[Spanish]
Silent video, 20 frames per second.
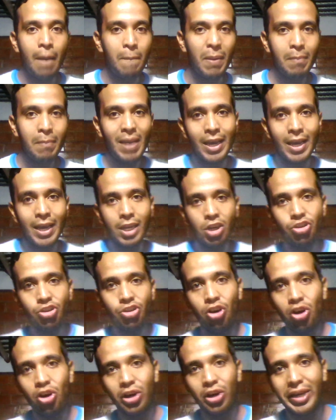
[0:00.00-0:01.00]
Me imagino
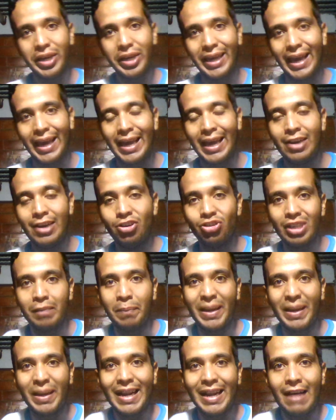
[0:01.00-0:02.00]
yo que él no se
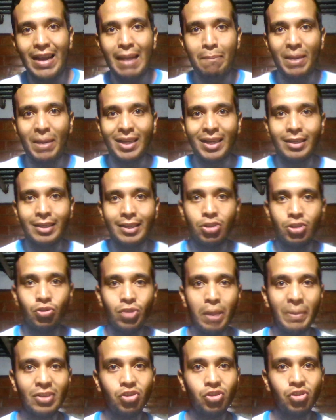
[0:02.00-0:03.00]
esperaba la magnitud
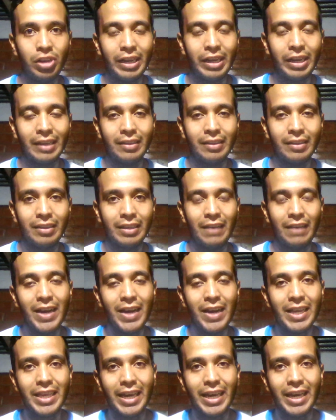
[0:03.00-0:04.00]
de personas que
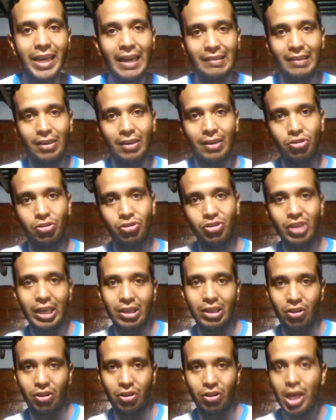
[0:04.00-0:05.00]
iban a llegar a ese
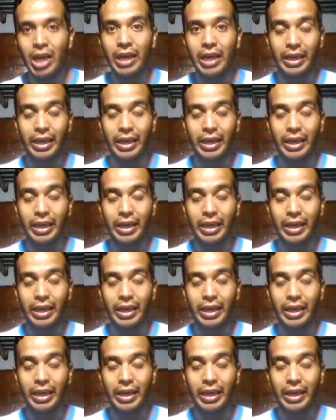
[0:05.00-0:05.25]
concierto,